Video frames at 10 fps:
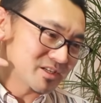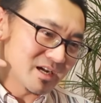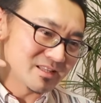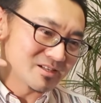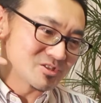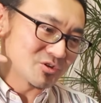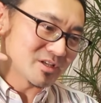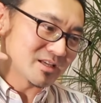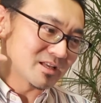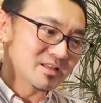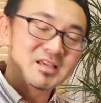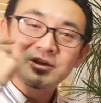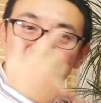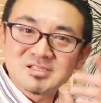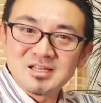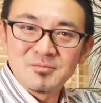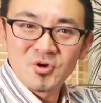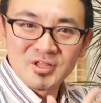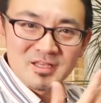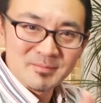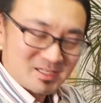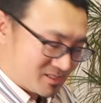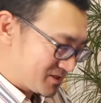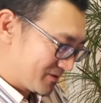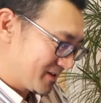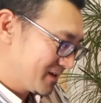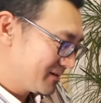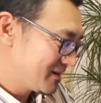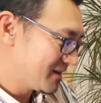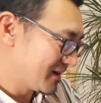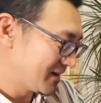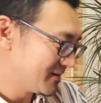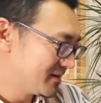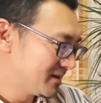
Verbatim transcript: 開いてる状態なんで息は常に漏れてますよねはい